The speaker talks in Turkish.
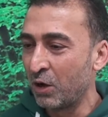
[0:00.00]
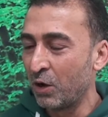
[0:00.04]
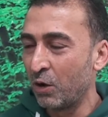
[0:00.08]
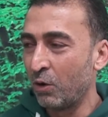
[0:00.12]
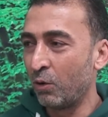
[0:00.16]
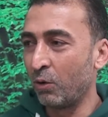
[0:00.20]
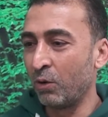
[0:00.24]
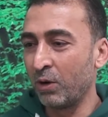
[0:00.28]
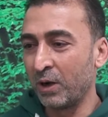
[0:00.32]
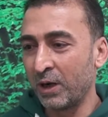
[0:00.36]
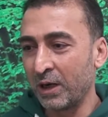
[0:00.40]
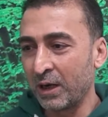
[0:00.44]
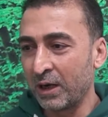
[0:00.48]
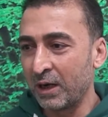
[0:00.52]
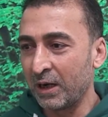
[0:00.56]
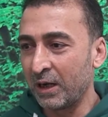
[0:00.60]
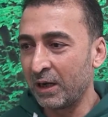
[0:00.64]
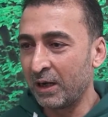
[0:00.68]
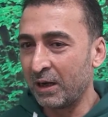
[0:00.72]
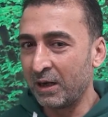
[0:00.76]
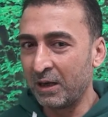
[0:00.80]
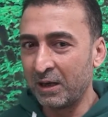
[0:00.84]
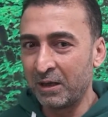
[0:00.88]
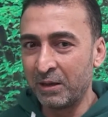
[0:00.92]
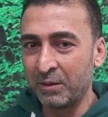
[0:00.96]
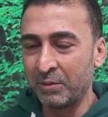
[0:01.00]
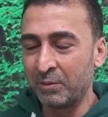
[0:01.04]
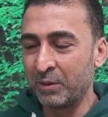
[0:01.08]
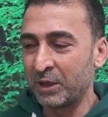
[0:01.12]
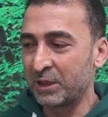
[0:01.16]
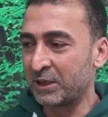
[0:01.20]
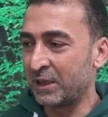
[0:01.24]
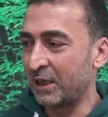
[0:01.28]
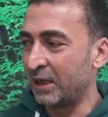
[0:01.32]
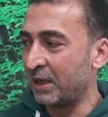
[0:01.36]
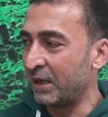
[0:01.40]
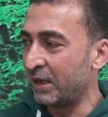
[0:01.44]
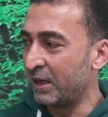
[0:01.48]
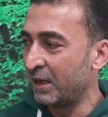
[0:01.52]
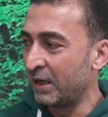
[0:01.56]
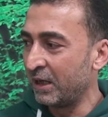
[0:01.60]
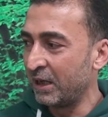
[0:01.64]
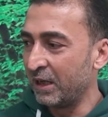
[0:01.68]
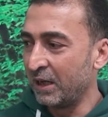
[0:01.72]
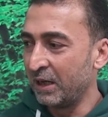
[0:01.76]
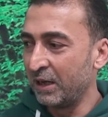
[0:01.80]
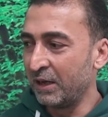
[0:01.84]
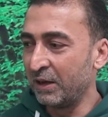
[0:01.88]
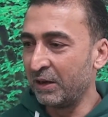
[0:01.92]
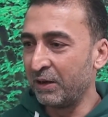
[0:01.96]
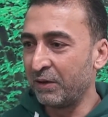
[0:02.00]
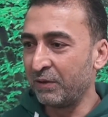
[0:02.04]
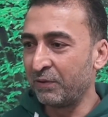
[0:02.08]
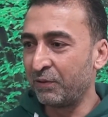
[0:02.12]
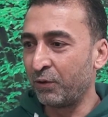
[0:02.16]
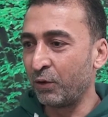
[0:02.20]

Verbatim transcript: Onlarla e, mesela e,